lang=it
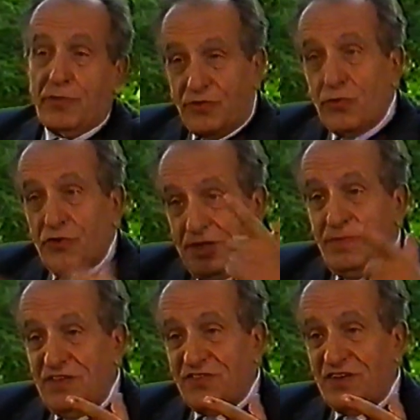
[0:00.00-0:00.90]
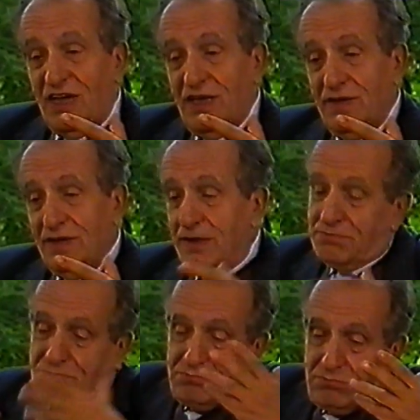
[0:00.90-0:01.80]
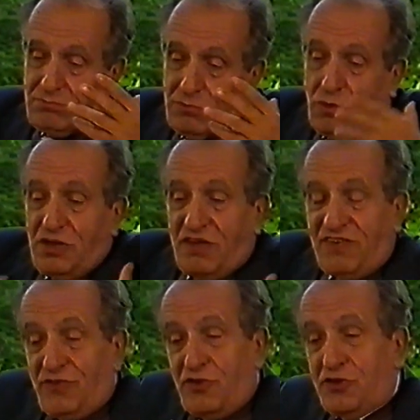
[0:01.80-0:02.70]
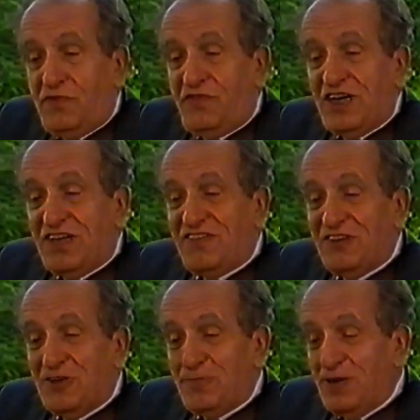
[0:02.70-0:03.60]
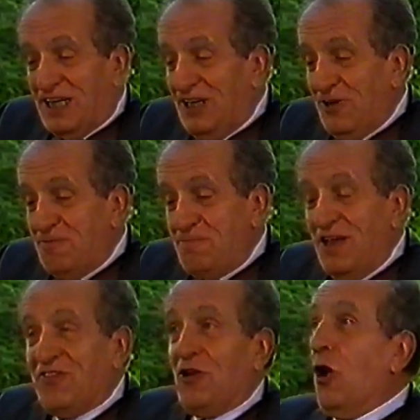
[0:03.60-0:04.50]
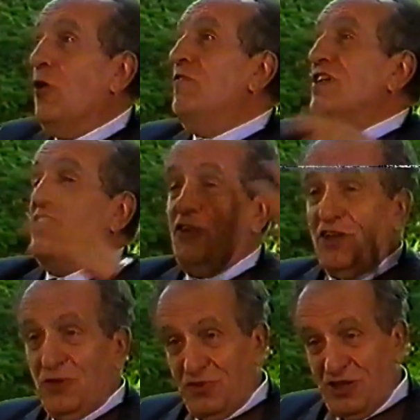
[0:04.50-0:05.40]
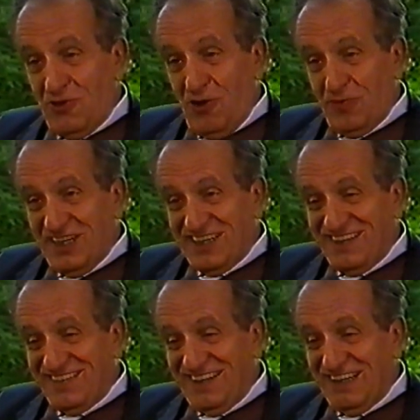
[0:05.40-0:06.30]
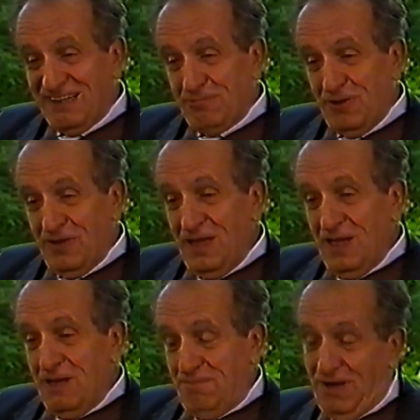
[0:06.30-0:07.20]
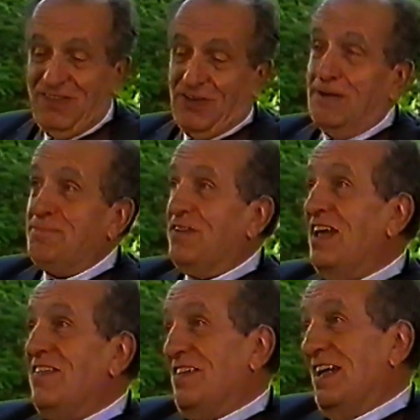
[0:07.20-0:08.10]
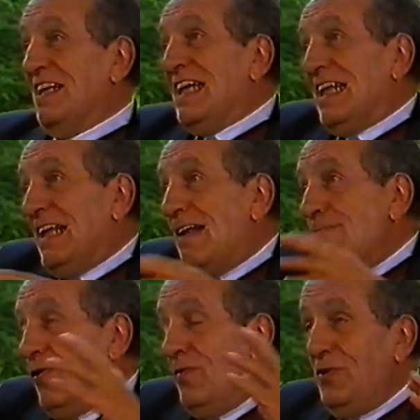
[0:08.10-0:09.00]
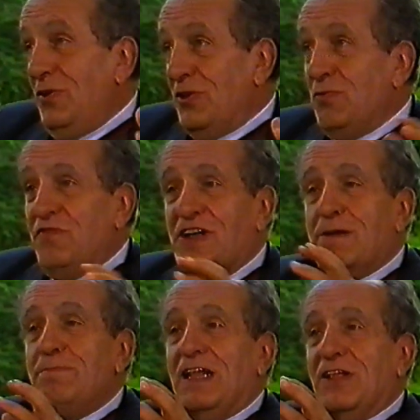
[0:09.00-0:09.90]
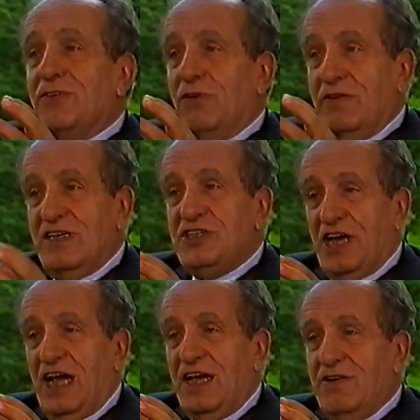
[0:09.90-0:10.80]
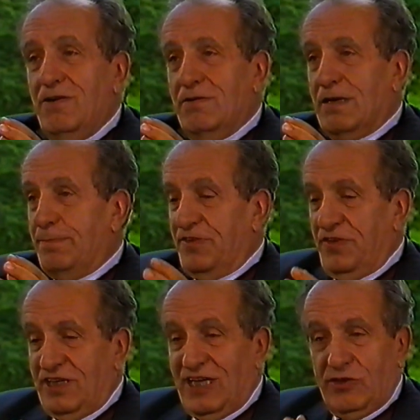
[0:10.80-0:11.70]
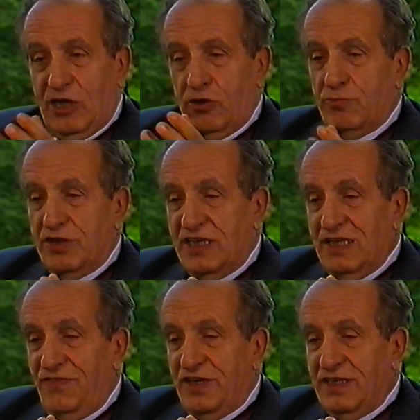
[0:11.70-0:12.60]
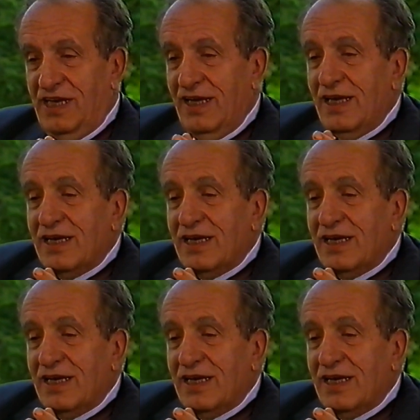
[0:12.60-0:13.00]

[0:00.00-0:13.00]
sono ottimista Mm, non nel senso trionfalistico, perché io non penso a una conversione di tutti gli uomini al cristianesimo, penso alla presenza nel mondo di un fermento evangelico, rappresentato da comunità di fede,